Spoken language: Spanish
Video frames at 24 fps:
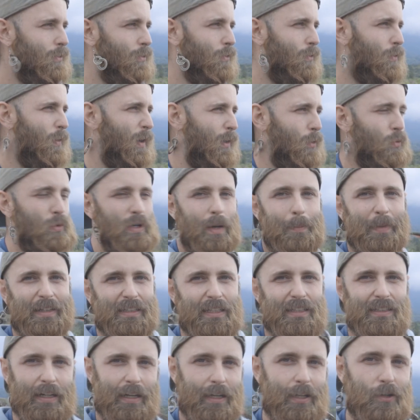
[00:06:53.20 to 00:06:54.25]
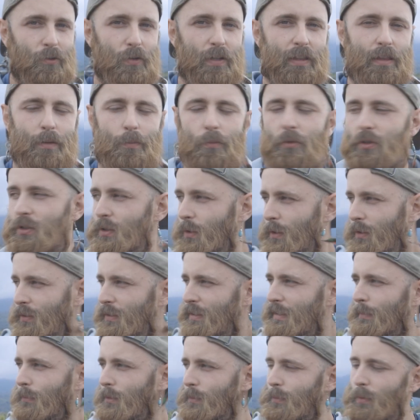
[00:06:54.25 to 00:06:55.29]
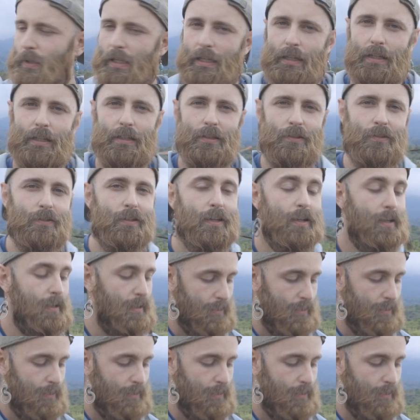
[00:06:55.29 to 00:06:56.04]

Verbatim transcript: o Akuna Matata, que lo dicen mucho cuando estamos por aquí, ¿no?